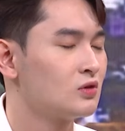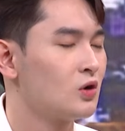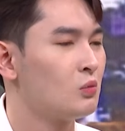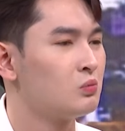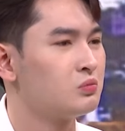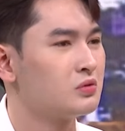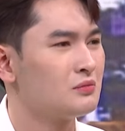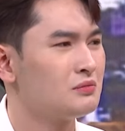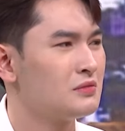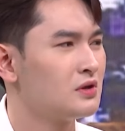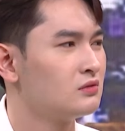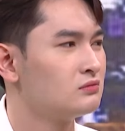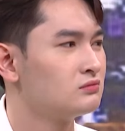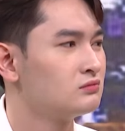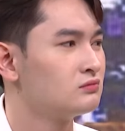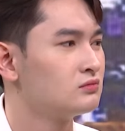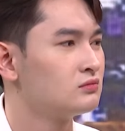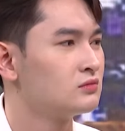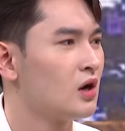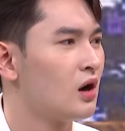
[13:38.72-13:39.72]
cũng giống như
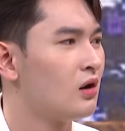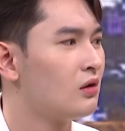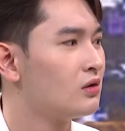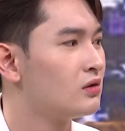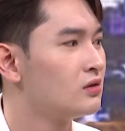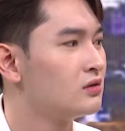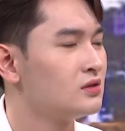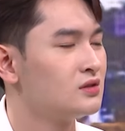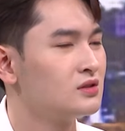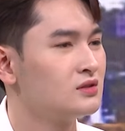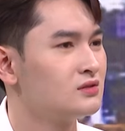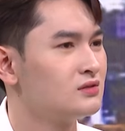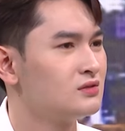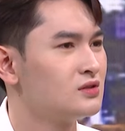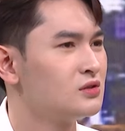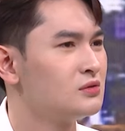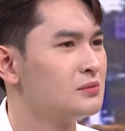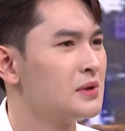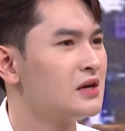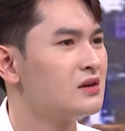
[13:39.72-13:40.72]
thôi
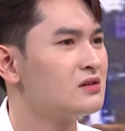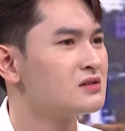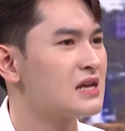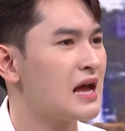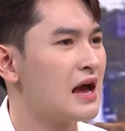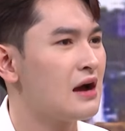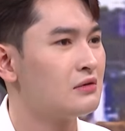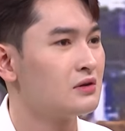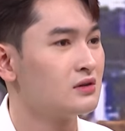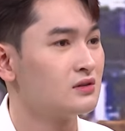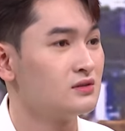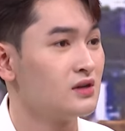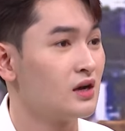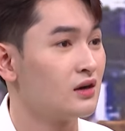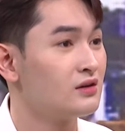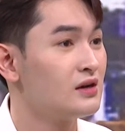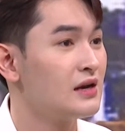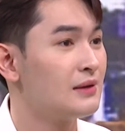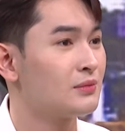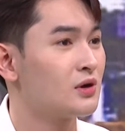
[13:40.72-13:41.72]
chưa biết nó ừ. sao thì
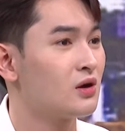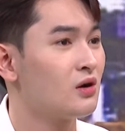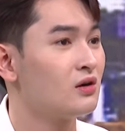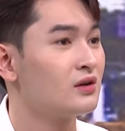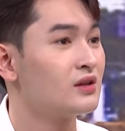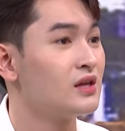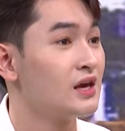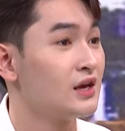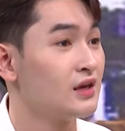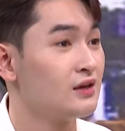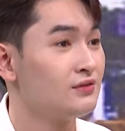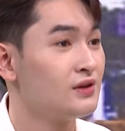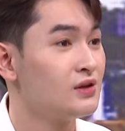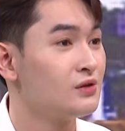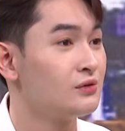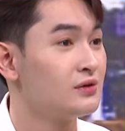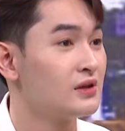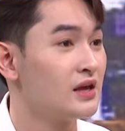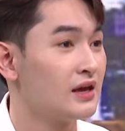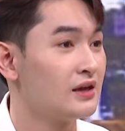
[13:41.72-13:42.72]
nhận làm con gì ví
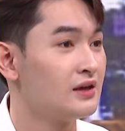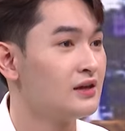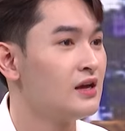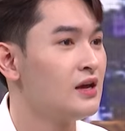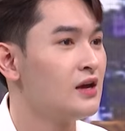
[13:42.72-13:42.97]
dụ vậy